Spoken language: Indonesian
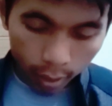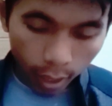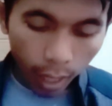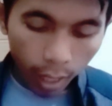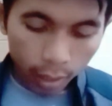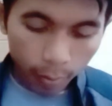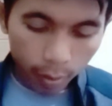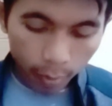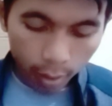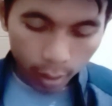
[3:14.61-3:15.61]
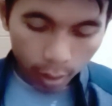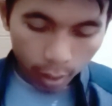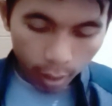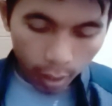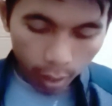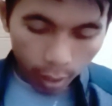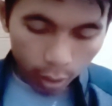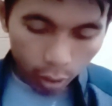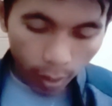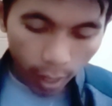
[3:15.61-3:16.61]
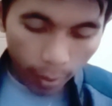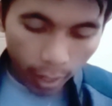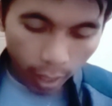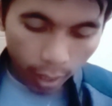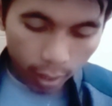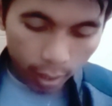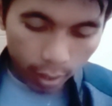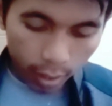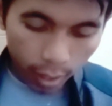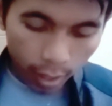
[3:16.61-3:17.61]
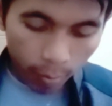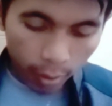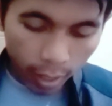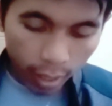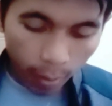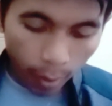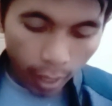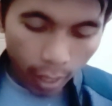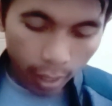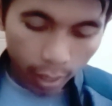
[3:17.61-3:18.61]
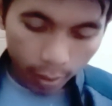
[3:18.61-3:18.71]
Salah, teman-teman. Coba apa ya? Ini bisa diapain ini?